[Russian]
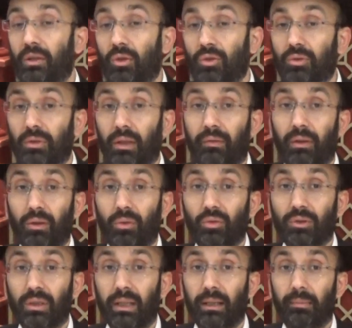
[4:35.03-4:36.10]
который сюда
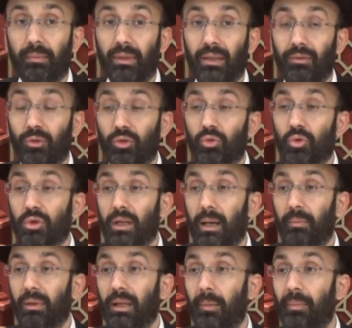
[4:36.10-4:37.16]
вернулся, его душа
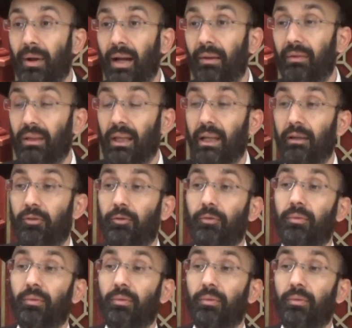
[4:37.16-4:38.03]
была праведная